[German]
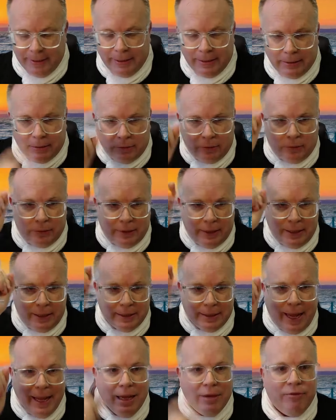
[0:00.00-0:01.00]
so den
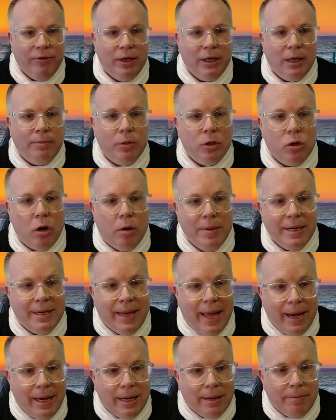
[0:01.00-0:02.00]
Zeigefinger bekommen,
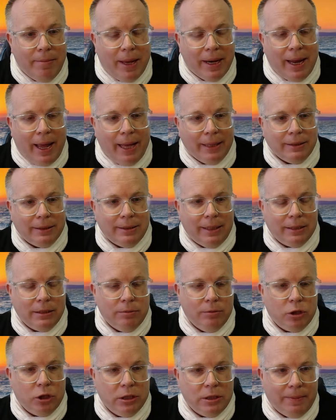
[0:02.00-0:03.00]
denn man hat da
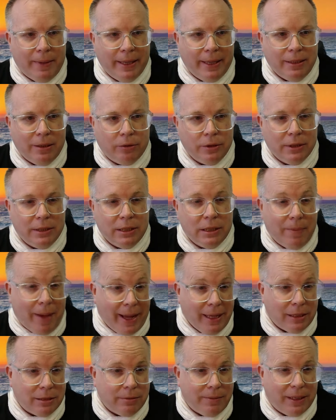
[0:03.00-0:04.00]
zwischen zwei
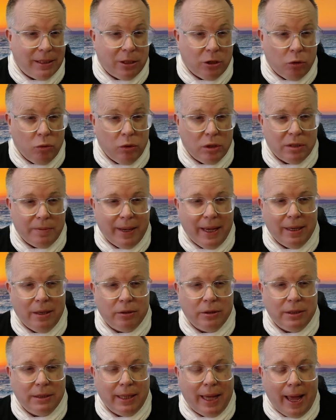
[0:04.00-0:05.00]
2022 und
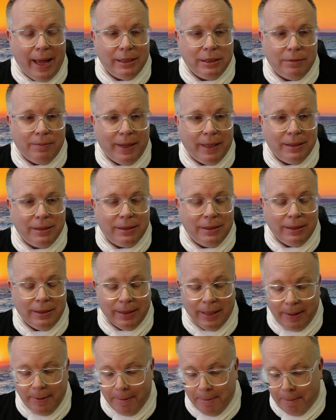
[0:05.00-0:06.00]

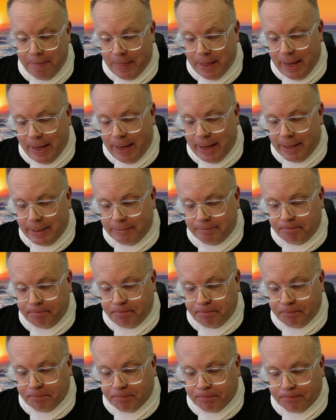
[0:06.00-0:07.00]
2023.
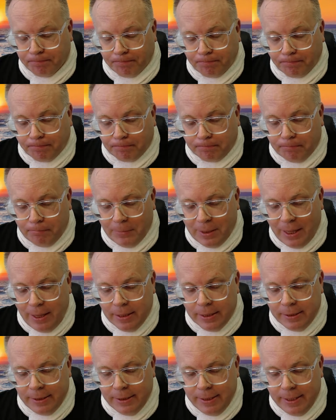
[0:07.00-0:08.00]
Ähm,
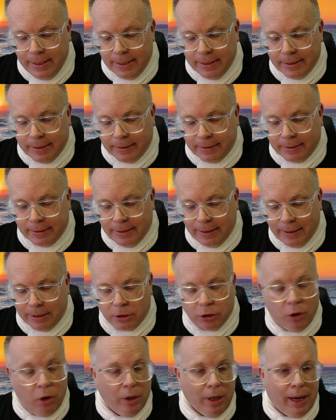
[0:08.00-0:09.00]
die äh,
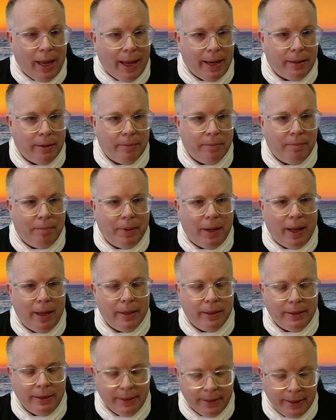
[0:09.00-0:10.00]
Ticket Online
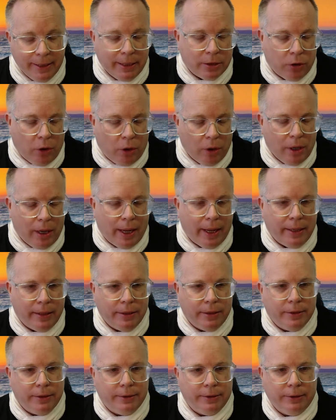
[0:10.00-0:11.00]
äh, die Ticket
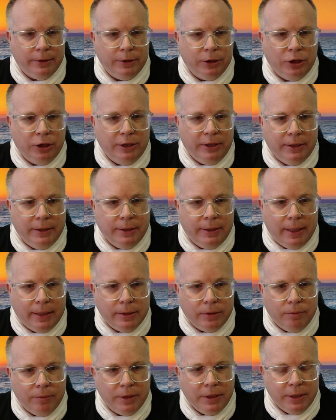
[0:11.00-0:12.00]
Online äh, Geschichte dann
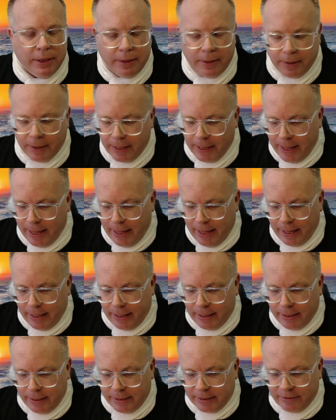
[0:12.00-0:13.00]
so ein bisschen
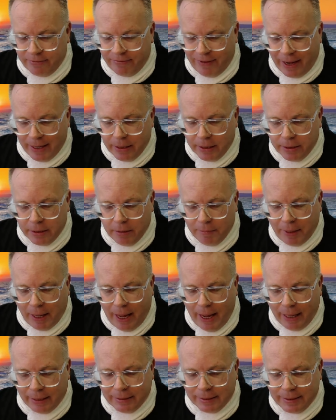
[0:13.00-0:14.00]
äh, ins Wanken
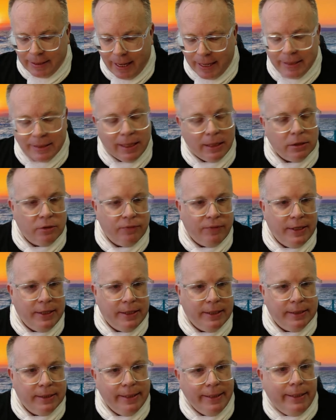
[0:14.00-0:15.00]
gebracht. Das heißt also, wenn
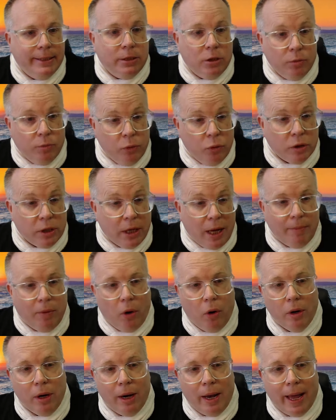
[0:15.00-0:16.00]
ich ein Ticket gebucht
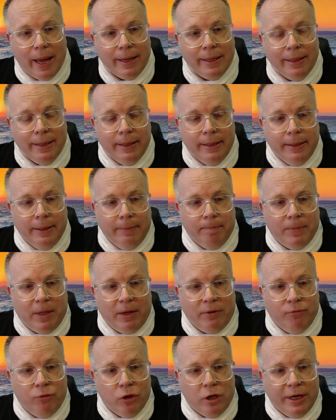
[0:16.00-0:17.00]
habe online,
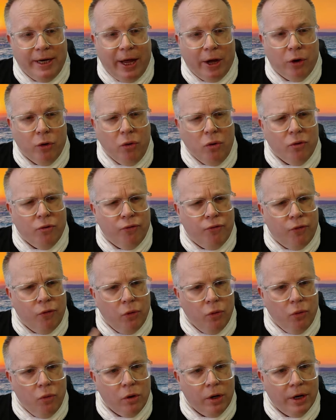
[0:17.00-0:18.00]
dann wurde der
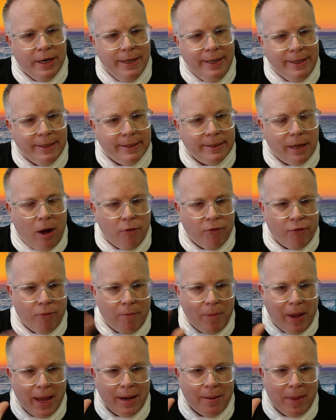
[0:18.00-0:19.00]
Rückflug nicht auf
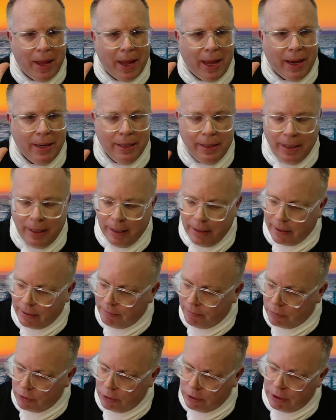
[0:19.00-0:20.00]
meinem Handy, dann
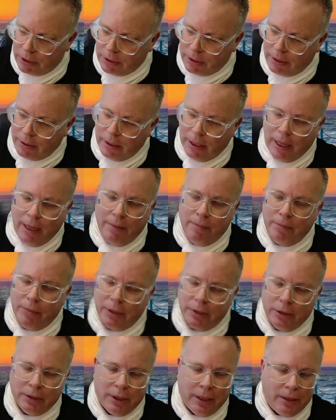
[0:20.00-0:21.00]
muss ich ja angeben,
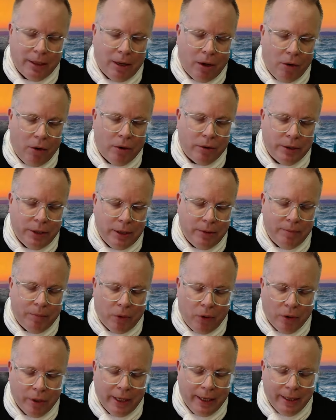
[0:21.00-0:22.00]
dass ich dann auch die
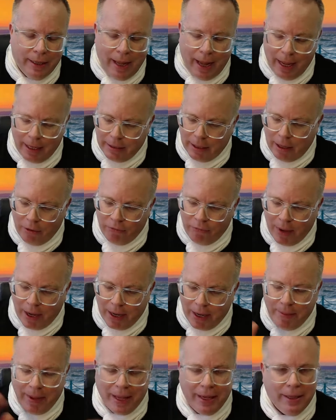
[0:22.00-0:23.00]
Boardingkarte auf
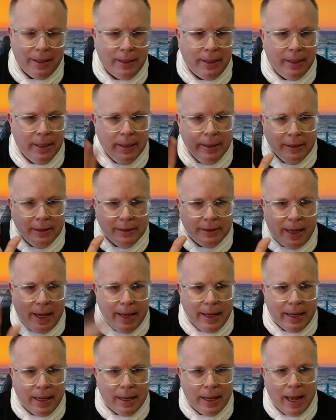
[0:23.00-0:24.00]
meinem Handy
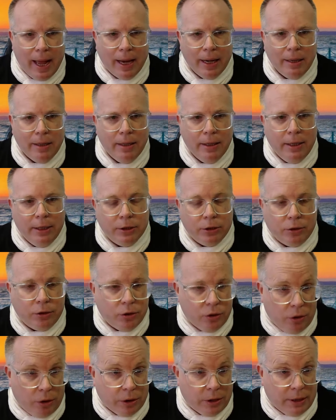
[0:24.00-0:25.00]
zeigen kann,
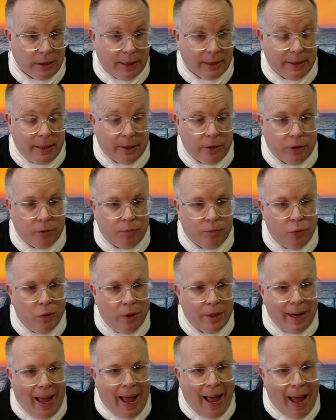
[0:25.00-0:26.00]
sonst kostet das ja
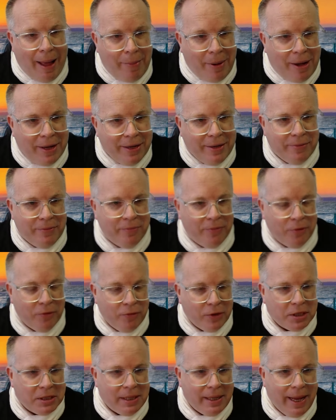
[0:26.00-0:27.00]
Gebühren, aber in
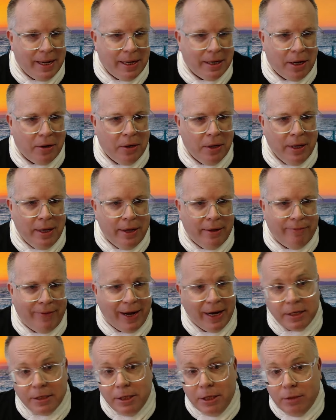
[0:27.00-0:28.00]
gewissen Ländern war
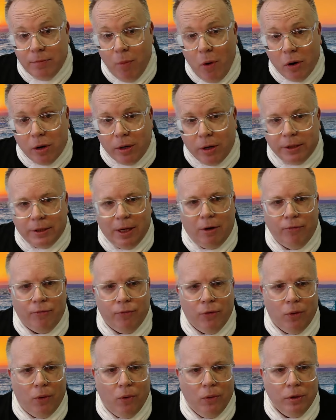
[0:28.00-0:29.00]
das nicht möglich
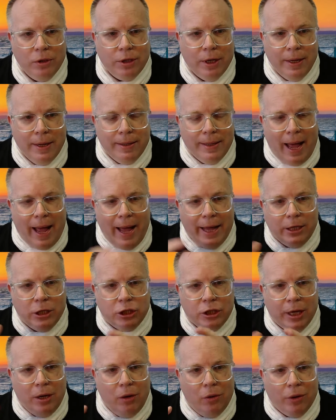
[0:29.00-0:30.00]
aufgrund der
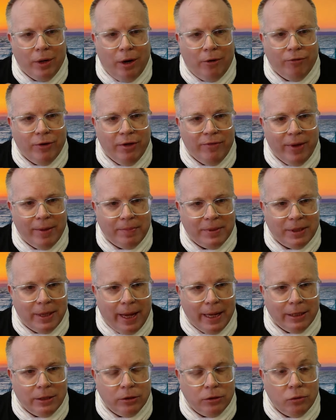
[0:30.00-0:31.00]
Einstellungen auf der
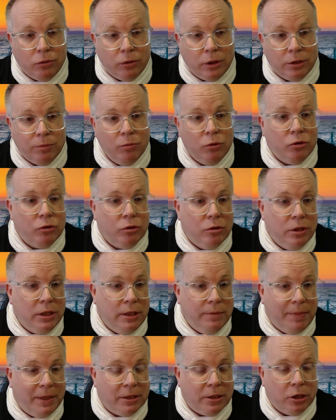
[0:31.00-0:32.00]
Webseite. So, das mussten
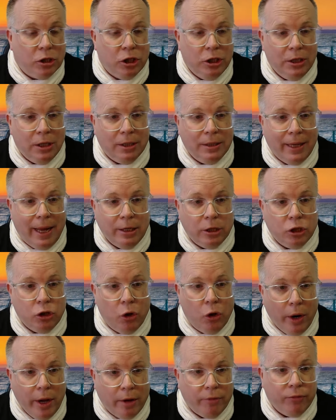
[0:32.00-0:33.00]
die Passagiere dann
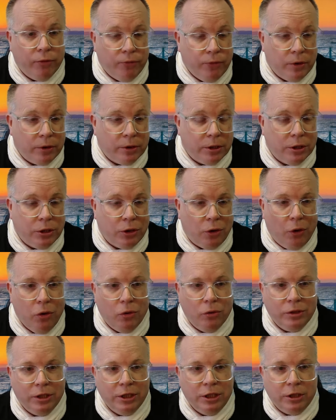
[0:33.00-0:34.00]
teuer für 40
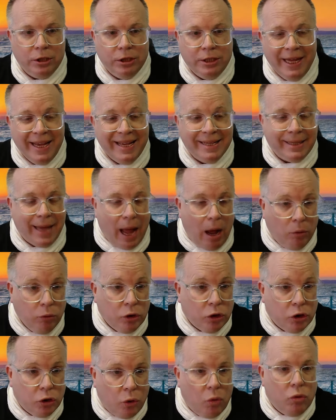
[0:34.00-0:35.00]
Euro sich ein Ticket
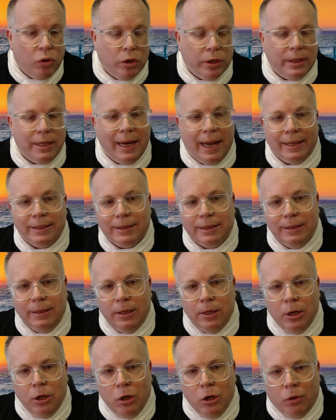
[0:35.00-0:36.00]
ausdrucken lassen
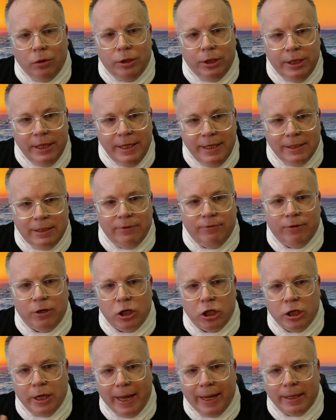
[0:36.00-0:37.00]
und diese
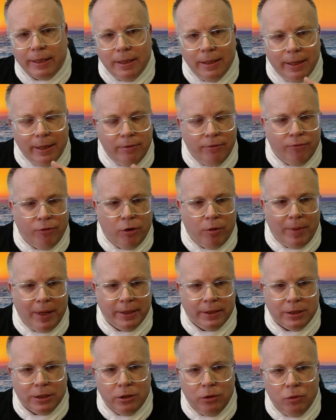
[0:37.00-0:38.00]
versteckten Informationen
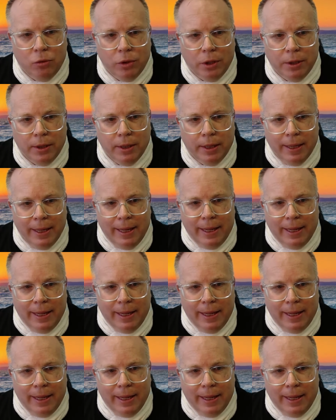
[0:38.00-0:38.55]
Informationen